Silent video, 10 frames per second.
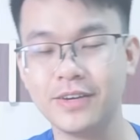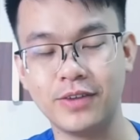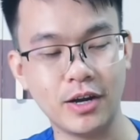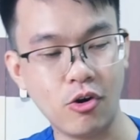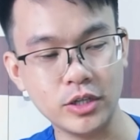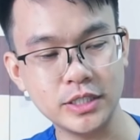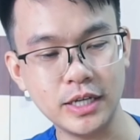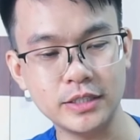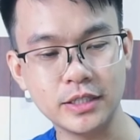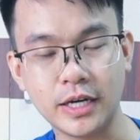Và đó chính
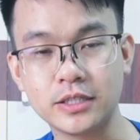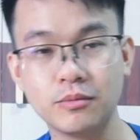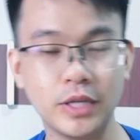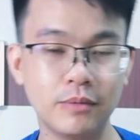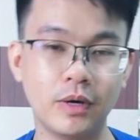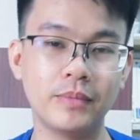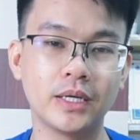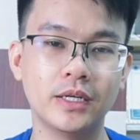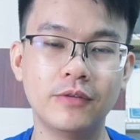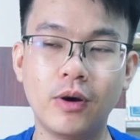là những cái thông tin mà
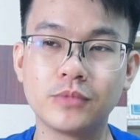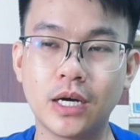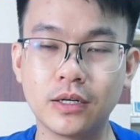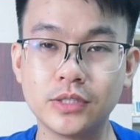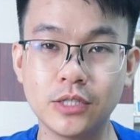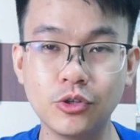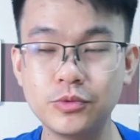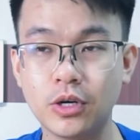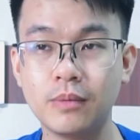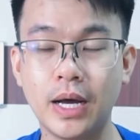mình hy vọng rằng nó sẽ giúp
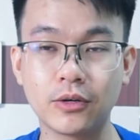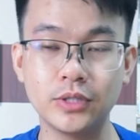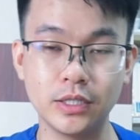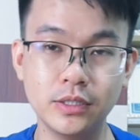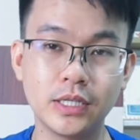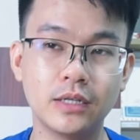cho các bạn có thể đưa ra